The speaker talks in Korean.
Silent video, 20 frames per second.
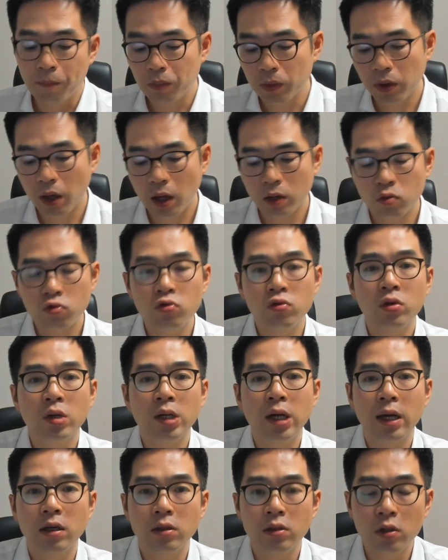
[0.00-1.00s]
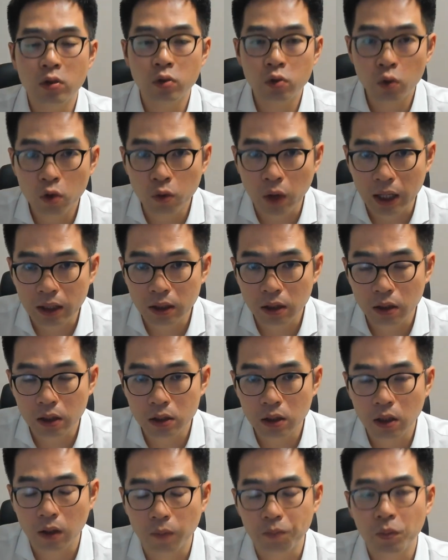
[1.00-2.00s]
내가 누군가의 의견 조율
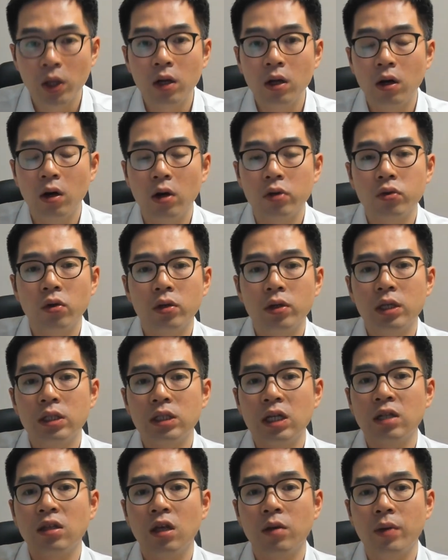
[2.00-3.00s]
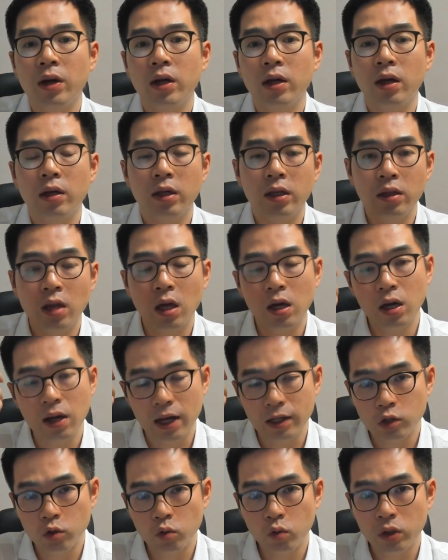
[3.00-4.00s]
과정에서 어떻게 상대방에게 내가
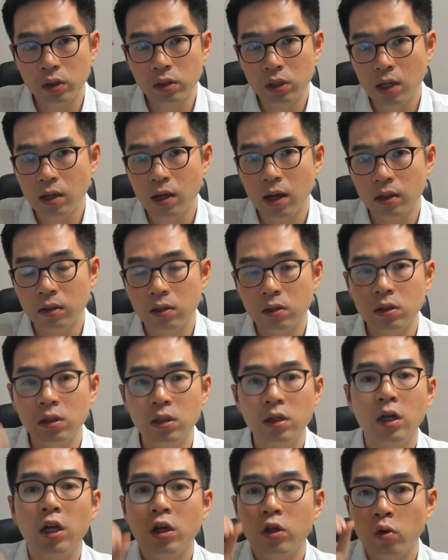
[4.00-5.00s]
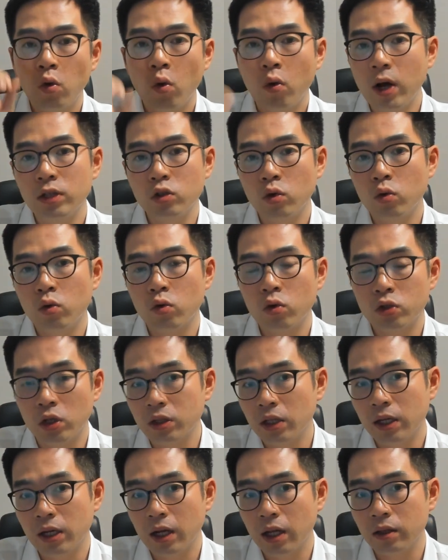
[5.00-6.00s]
가지고 있는 생각들을 효과적으로
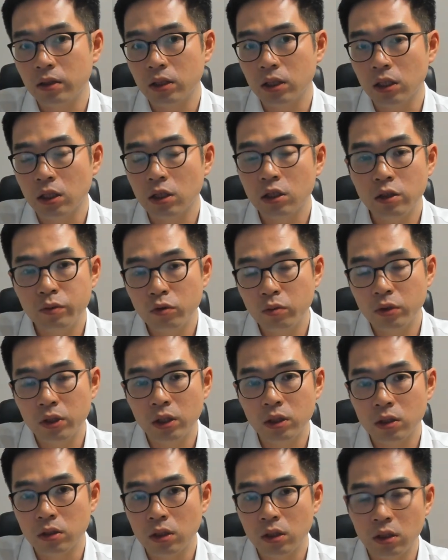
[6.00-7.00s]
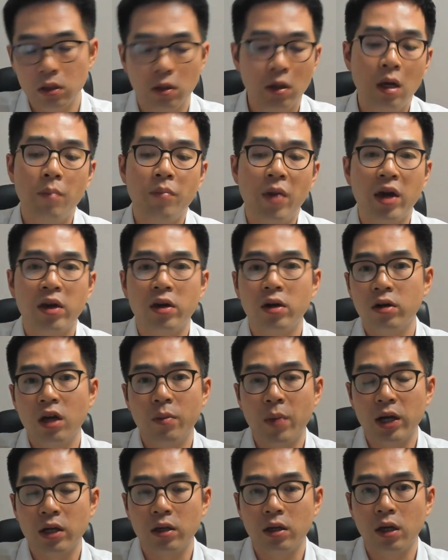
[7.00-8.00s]
전달하는지, 그 부분에 있어서는 배경에
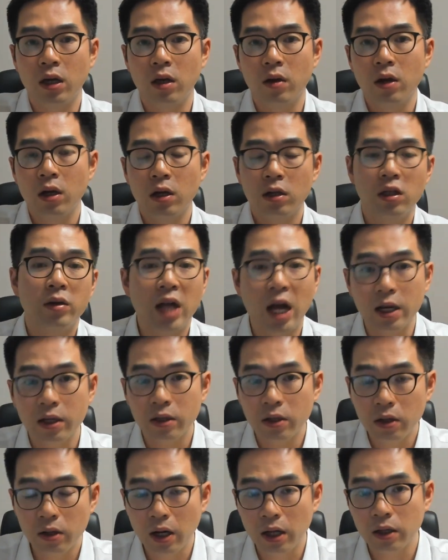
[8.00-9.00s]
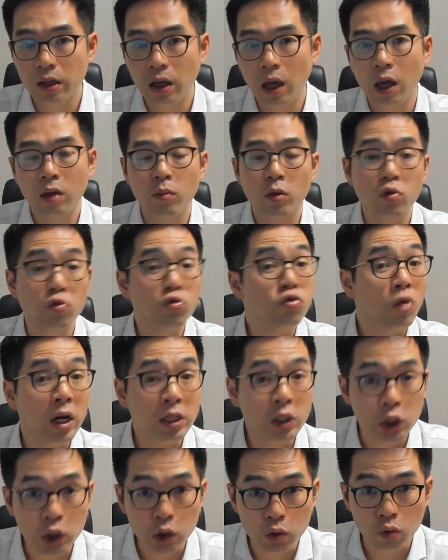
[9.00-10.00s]
맞게, 그다음에 간결하게 두
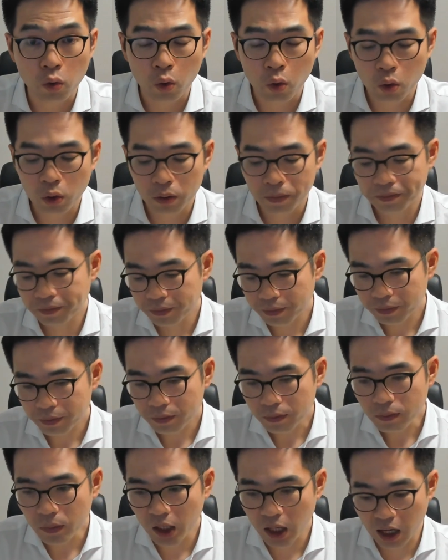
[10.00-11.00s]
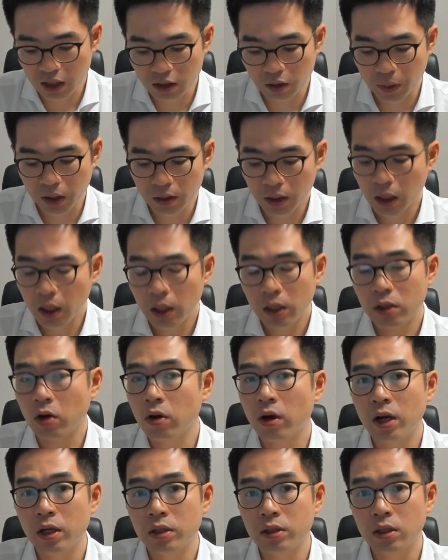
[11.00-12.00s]
가지식으로 아니면 여러
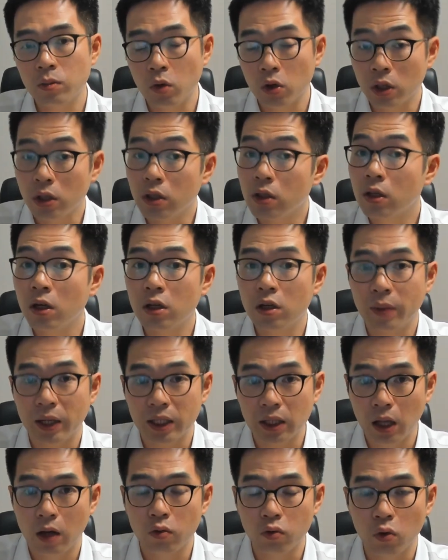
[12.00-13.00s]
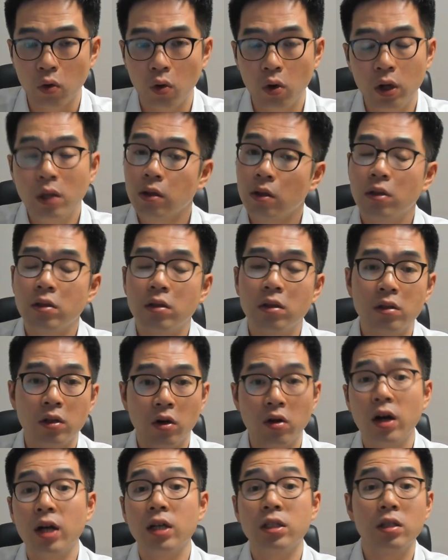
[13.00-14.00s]
가지 근거를 바탕으로 등등 여러
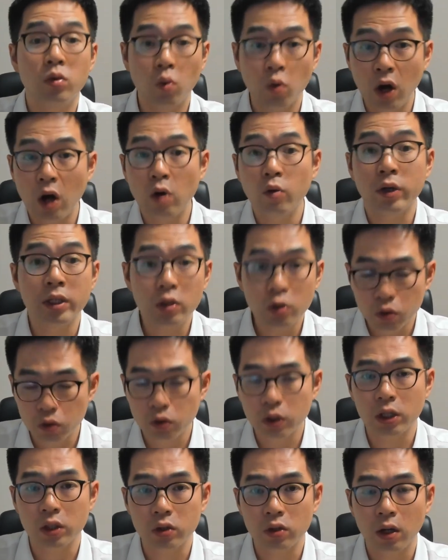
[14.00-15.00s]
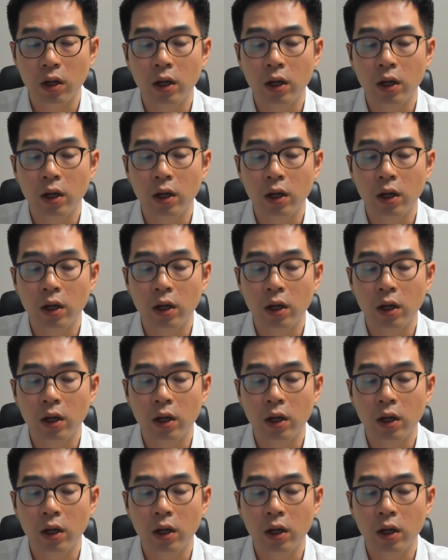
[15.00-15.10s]
가지 노하우가 있을 수 있겠죠.